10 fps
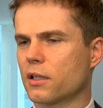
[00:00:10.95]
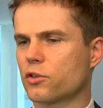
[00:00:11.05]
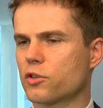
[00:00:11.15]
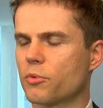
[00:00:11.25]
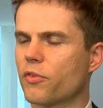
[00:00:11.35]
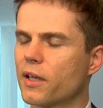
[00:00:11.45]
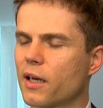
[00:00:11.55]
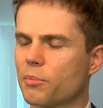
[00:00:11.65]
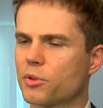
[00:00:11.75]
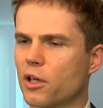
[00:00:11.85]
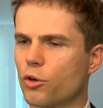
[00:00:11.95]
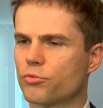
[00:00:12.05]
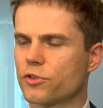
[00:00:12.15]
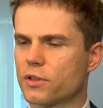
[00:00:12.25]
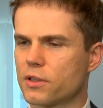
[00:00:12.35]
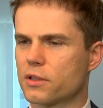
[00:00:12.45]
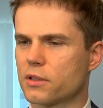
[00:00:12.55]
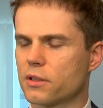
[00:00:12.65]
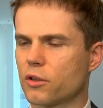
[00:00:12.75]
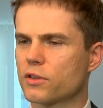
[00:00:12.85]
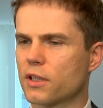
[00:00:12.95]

I to zdobywanie kapitału przez e,